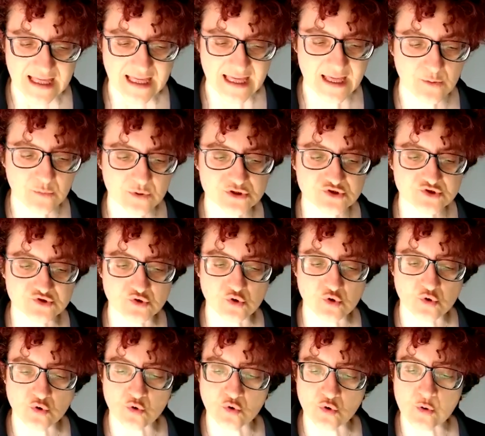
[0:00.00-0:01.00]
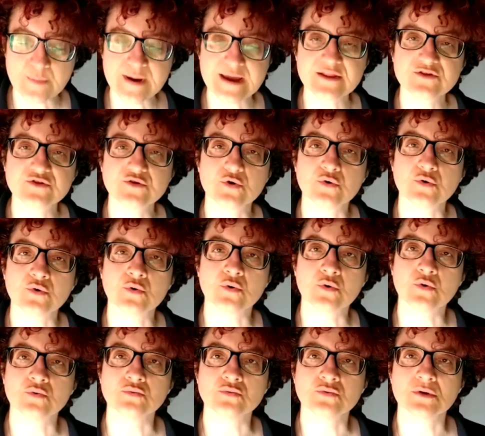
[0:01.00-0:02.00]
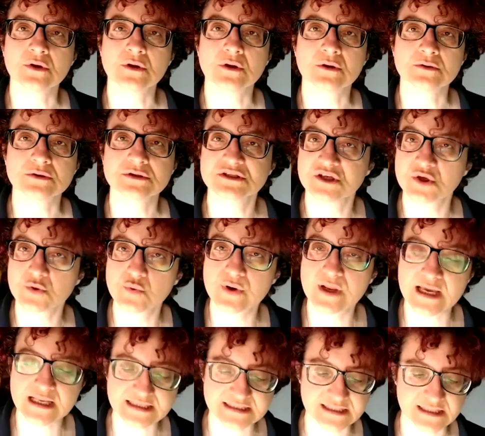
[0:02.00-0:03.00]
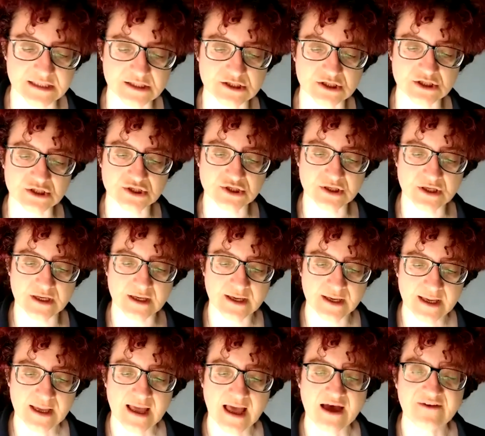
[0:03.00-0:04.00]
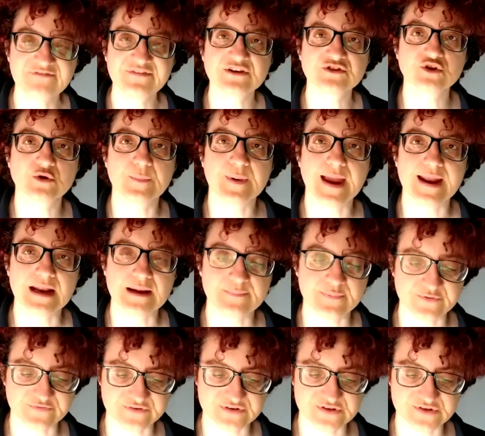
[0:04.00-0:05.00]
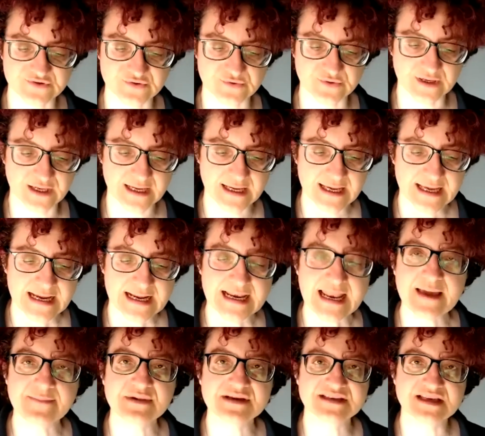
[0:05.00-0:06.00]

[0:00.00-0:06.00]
e questo ometto con sicurezza gli dice ha fatto bene il professore lei mi